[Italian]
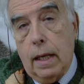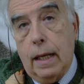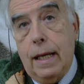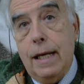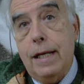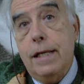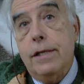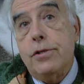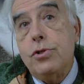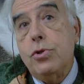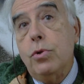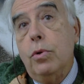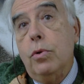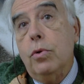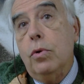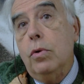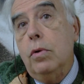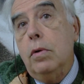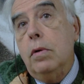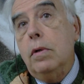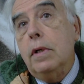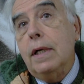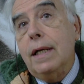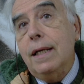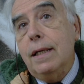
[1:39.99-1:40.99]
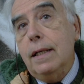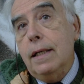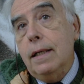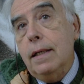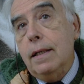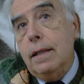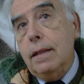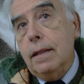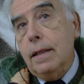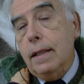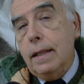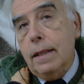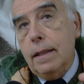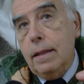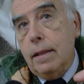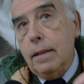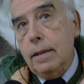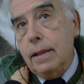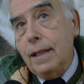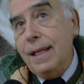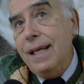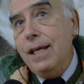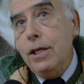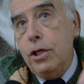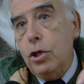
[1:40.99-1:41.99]
che sono eh,
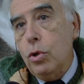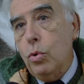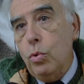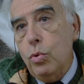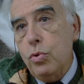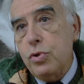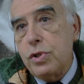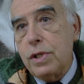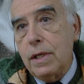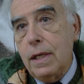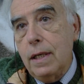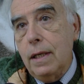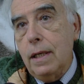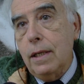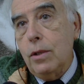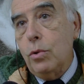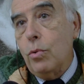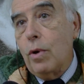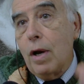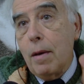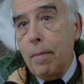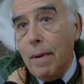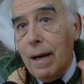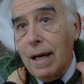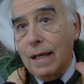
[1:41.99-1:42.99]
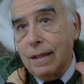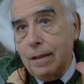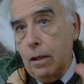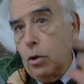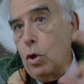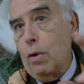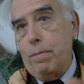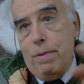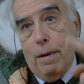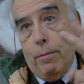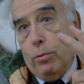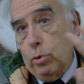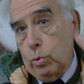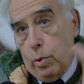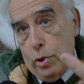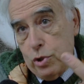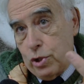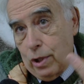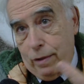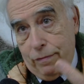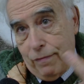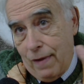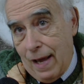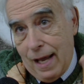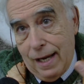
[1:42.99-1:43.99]
rinchiuse in una parte, noi abbiamo due
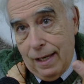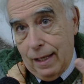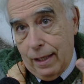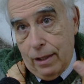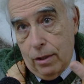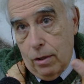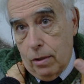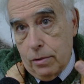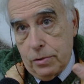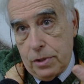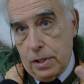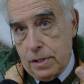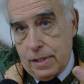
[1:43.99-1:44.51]
cervelli, no?